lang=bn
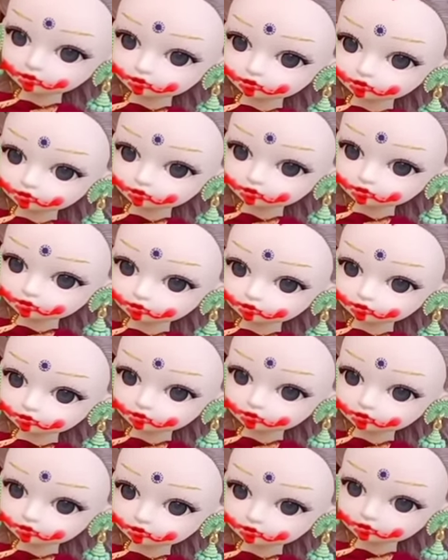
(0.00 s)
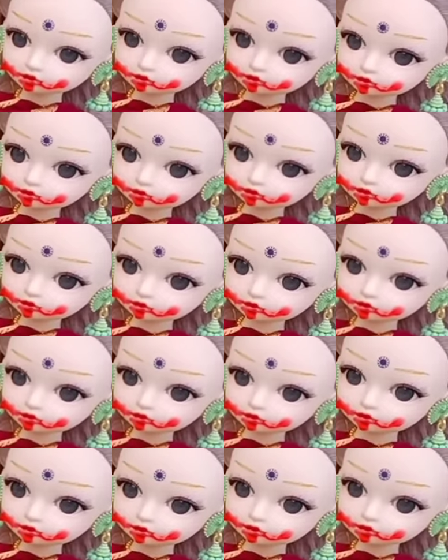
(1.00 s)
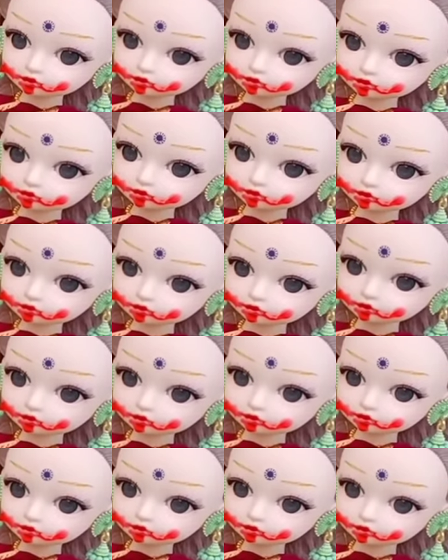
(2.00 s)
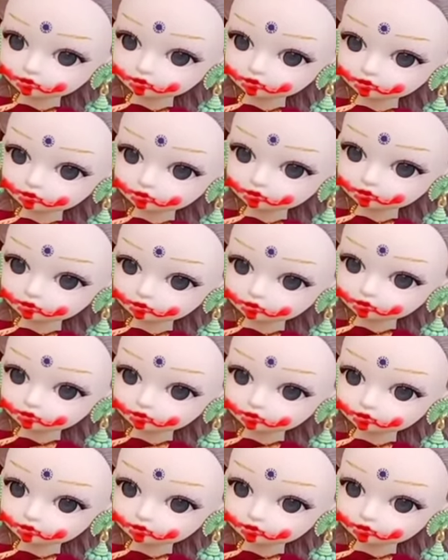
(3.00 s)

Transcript: তুই কোন উদ্দেশ্য নিয়ে এই মেয়েটার শরীরে প্রবেশ করেছিস আমাকে একটু বল